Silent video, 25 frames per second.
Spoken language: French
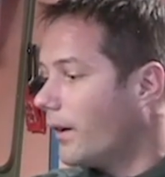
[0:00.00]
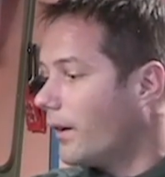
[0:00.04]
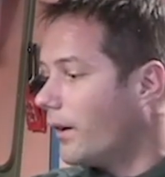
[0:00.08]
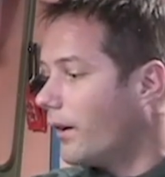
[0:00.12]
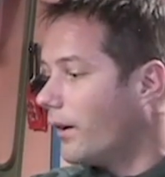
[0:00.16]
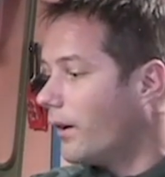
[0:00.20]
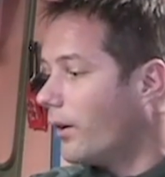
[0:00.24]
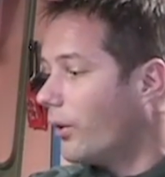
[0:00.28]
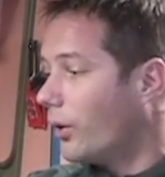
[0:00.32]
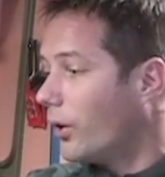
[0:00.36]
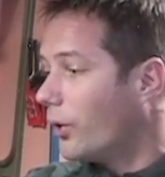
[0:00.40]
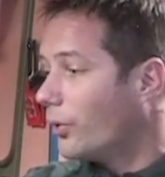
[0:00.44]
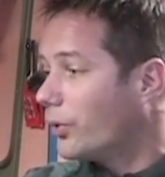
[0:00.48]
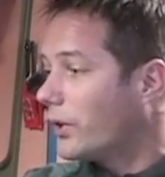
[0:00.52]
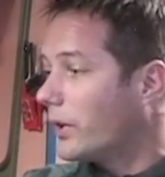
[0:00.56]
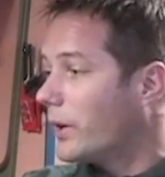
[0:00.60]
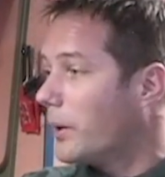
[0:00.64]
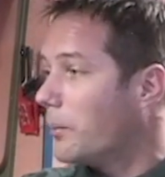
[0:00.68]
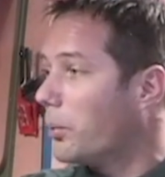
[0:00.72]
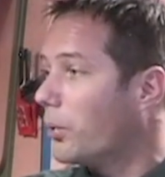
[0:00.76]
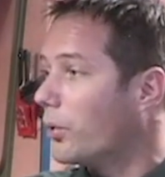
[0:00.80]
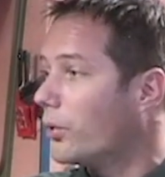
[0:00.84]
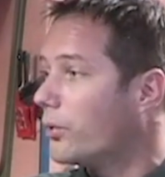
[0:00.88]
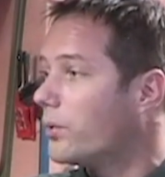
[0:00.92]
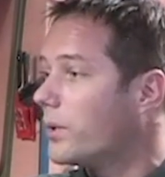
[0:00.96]
Euh, on a aussi
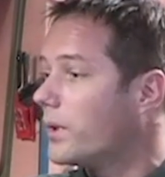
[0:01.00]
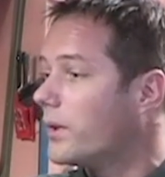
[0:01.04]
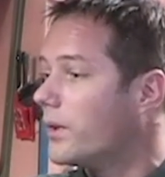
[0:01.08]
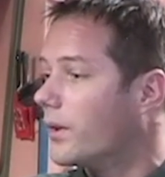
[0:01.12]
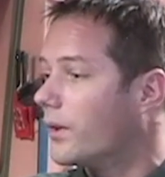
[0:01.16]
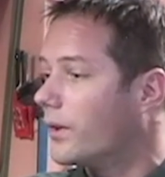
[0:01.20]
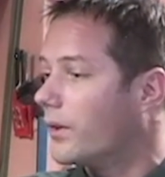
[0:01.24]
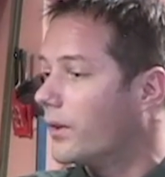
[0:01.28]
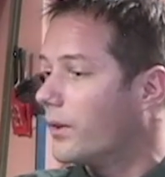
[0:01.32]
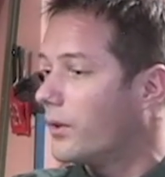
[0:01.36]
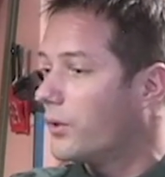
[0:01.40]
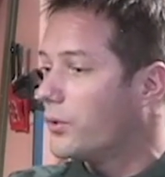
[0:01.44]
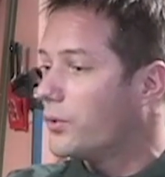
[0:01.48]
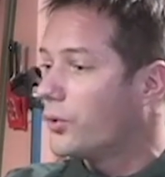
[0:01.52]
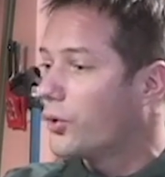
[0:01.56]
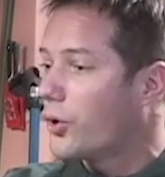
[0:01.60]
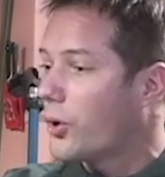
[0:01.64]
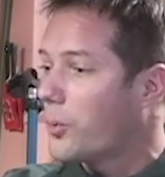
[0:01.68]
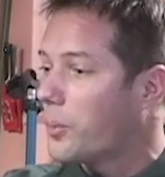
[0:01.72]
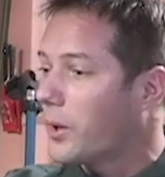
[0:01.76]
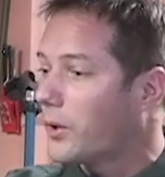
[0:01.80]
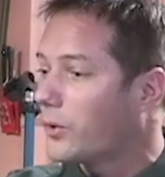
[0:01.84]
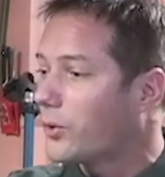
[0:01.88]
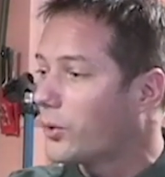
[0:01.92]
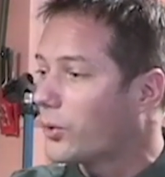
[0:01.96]
des produits du
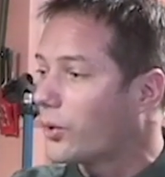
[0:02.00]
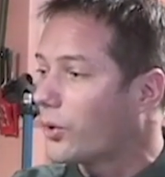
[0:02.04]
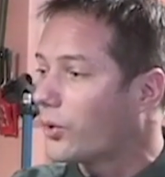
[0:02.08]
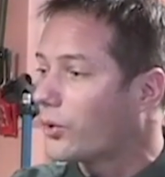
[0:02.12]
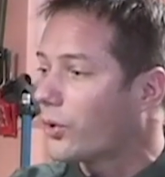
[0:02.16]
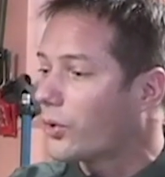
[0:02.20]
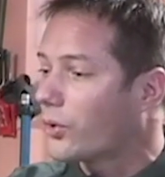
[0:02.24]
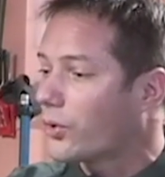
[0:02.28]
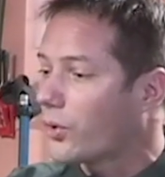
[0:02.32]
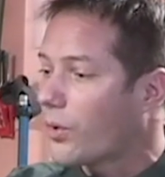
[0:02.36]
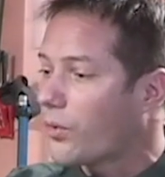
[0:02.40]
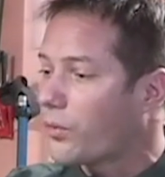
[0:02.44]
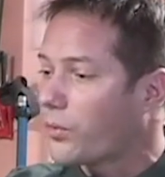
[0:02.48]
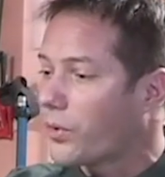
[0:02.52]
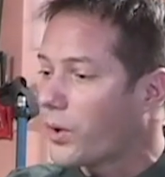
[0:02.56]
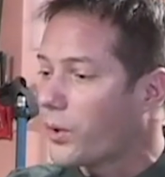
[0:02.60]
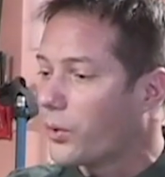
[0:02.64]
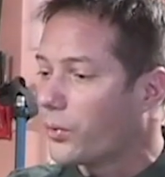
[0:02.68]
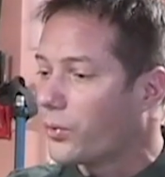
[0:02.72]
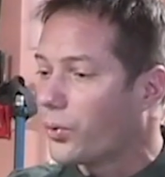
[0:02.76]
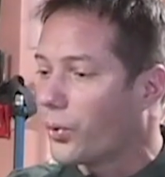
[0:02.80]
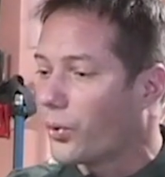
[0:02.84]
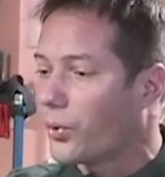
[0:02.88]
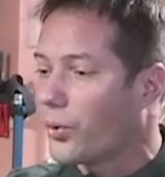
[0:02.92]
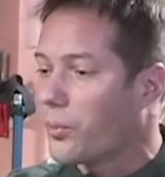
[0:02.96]
commerce de temps en temps, vous voyez
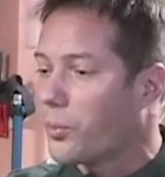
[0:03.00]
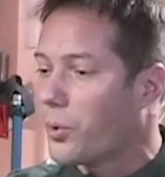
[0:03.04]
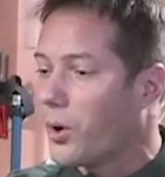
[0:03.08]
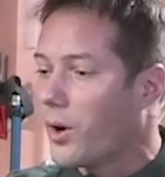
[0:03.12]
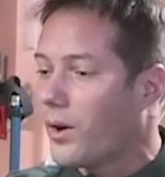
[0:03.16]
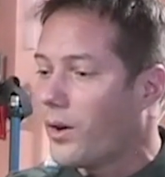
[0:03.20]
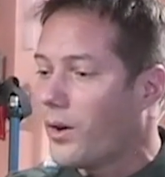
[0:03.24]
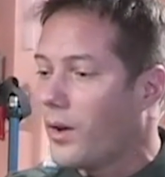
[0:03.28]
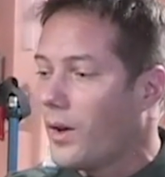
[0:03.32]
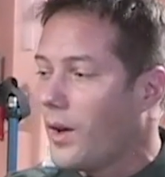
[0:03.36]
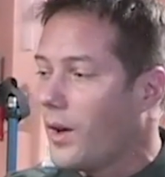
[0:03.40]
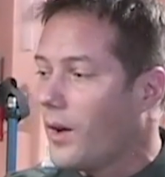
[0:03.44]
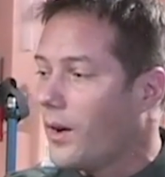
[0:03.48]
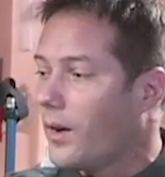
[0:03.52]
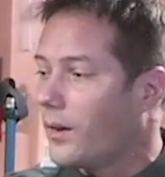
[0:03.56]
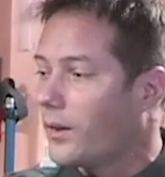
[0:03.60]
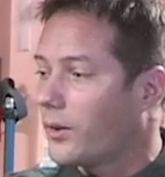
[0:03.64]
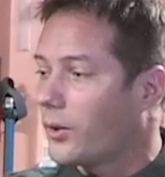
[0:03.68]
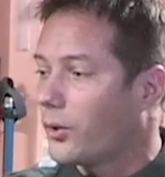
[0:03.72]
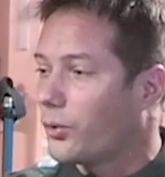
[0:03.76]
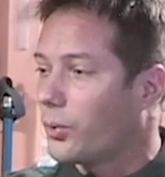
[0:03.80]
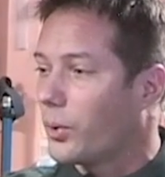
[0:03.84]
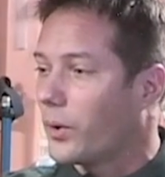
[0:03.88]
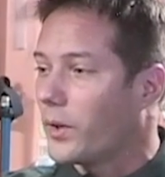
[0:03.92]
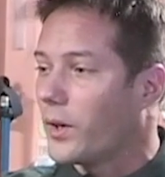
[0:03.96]
autour de moi,
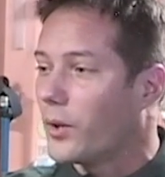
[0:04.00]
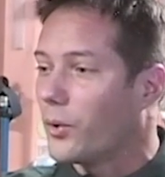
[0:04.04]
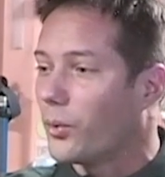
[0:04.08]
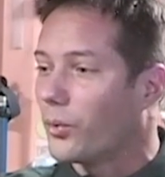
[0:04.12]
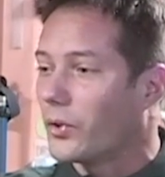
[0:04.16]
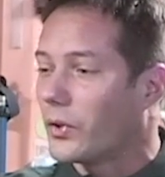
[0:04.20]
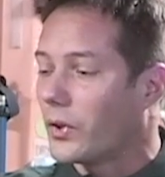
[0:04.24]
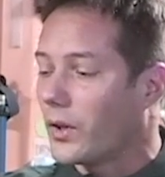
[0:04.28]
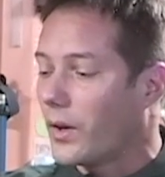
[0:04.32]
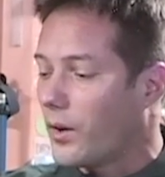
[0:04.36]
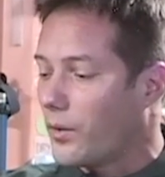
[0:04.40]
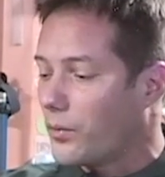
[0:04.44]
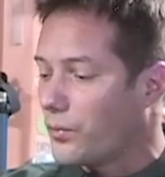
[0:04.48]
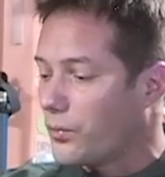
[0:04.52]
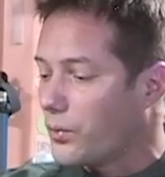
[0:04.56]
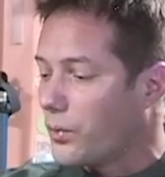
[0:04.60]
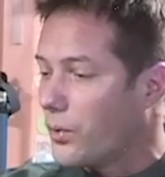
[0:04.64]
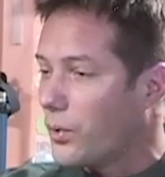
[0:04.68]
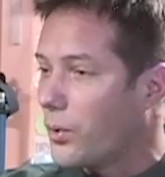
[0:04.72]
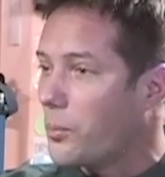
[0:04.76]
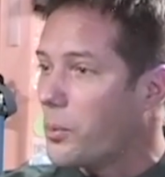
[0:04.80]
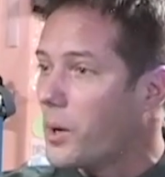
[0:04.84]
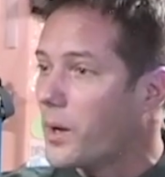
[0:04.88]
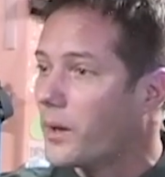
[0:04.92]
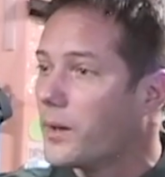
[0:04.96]
que ce soit des conserves
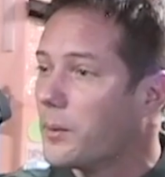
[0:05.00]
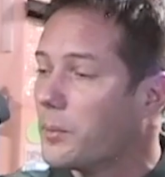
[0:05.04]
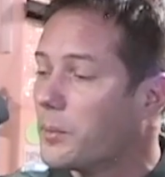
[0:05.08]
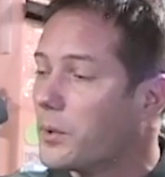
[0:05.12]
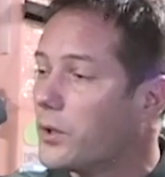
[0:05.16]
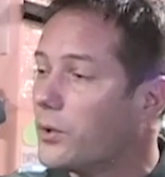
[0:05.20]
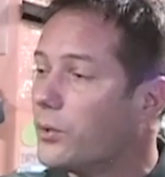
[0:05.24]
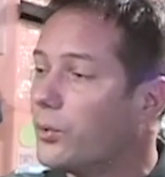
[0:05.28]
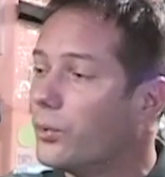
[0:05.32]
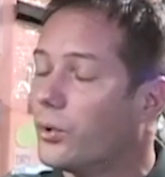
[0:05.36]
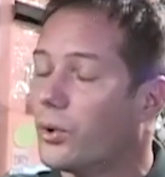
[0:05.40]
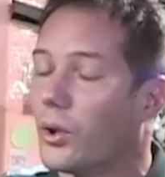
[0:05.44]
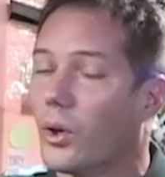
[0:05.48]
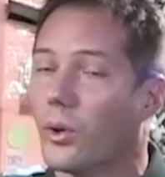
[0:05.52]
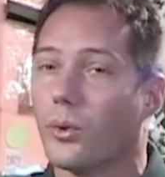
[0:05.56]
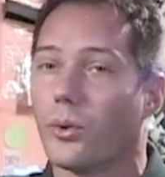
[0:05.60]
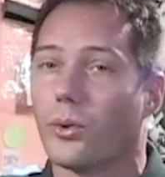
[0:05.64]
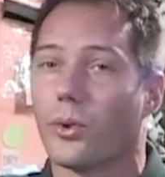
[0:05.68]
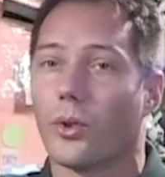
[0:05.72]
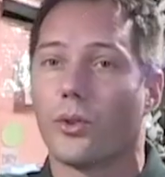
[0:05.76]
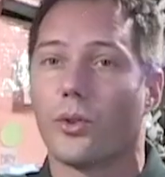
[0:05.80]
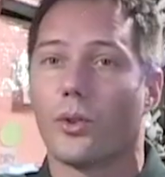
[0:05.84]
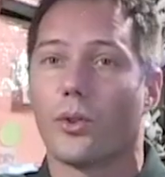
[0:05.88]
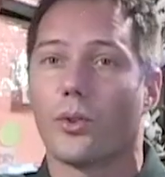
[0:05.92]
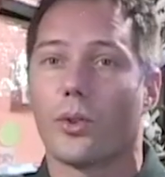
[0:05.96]
ou euh, bah, des petites douceurs de
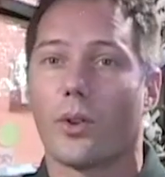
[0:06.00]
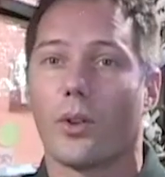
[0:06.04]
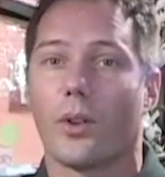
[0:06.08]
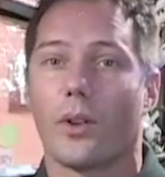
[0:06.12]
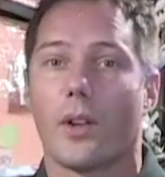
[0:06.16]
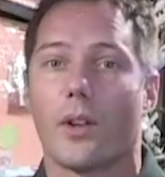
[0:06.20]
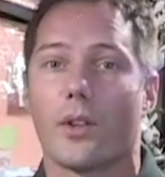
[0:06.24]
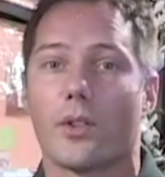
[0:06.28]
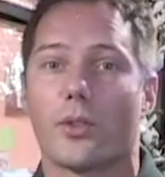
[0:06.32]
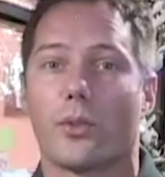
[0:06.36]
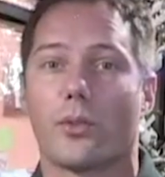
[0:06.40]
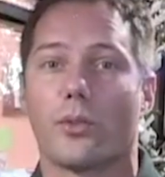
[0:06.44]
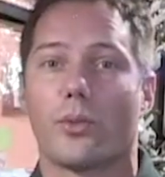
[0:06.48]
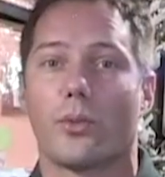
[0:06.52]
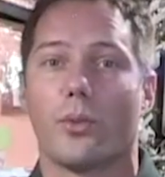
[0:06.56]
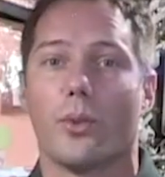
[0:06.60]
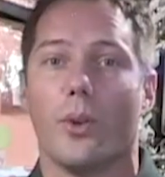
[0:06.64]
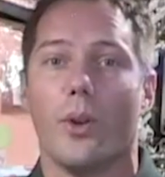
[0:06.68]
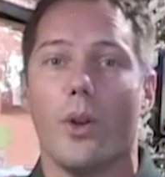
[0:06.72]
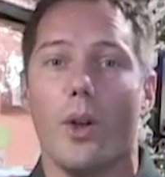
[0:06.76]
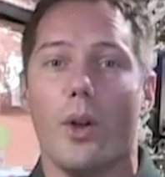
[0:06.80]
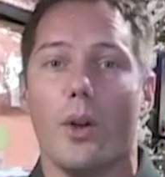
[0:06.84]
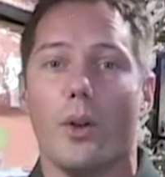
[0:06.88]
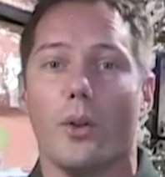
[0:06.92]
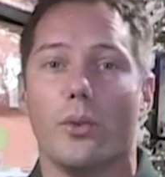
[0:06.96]
temps en temps. On a la chance
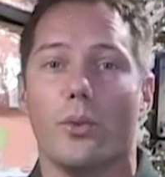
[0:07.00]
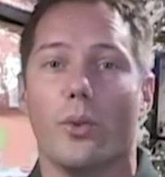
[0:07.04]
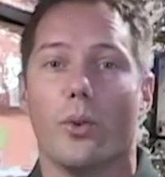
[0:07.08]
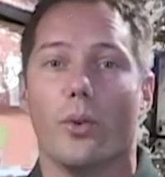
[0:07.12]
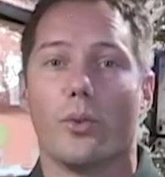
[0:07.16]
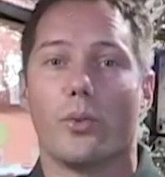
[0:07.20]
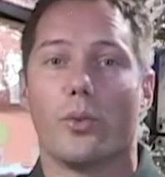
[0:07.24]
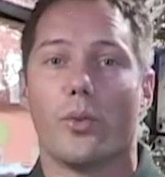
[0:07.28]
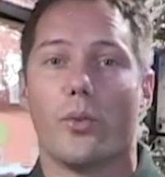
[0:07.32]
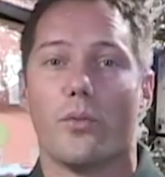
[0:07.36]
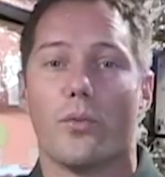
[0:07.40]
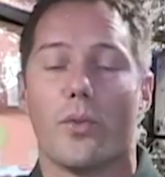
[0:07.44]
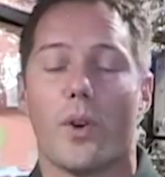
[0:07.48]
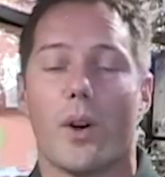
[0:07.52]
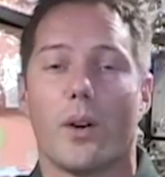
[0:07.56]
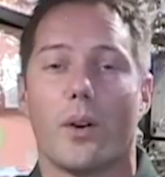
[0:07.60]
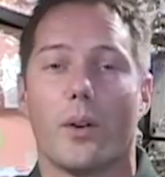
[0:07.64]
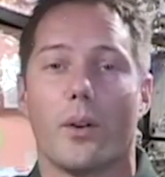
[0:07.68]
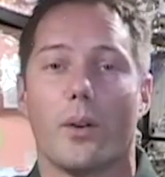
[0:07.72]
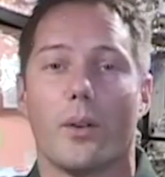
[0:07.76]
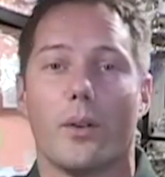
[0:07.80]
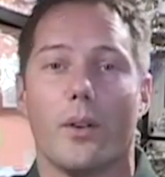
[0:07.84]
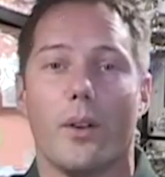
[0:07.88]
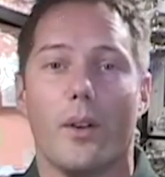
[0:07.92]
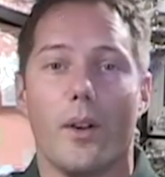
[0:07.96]
de,
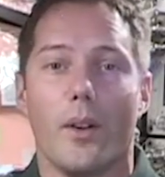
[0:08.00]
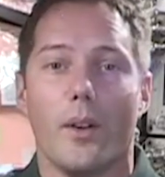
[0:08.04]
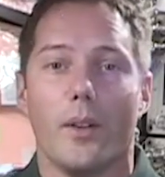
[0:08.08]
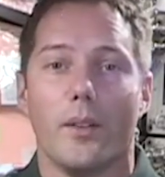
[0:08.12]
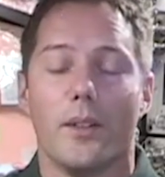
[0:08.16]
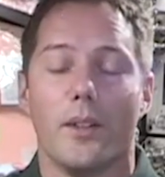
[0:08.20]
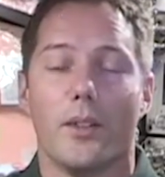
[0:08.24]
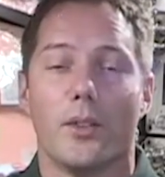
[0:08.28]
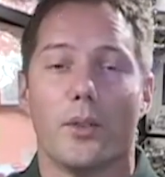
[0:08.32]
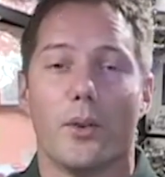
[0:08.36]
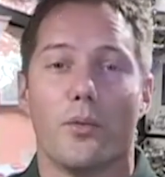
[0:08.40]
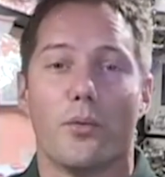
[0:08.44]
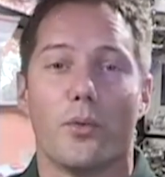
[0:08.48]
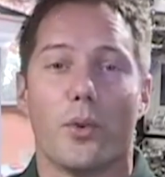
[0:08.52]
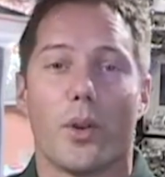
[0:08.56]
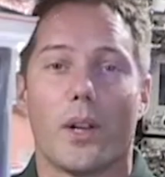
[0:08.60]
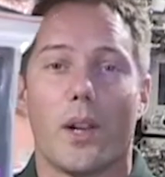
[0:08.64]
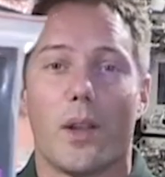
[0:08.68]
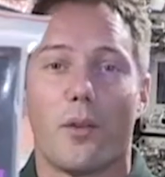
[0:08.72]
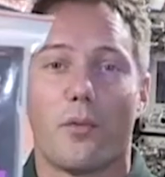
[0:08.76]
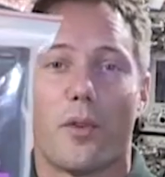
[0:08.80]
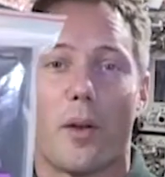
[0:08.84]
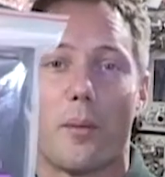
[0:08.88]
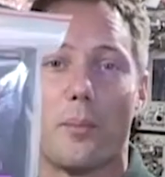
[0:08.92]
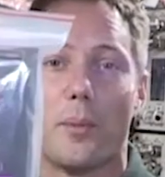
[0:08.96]
recevoir euh, des envois
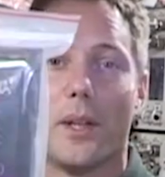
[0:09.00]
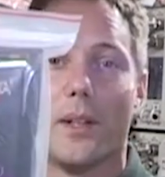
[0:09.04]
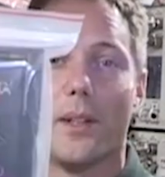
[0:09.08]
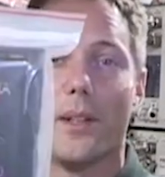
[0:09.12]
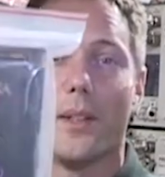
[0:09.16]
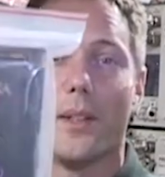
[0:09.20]
de la famille et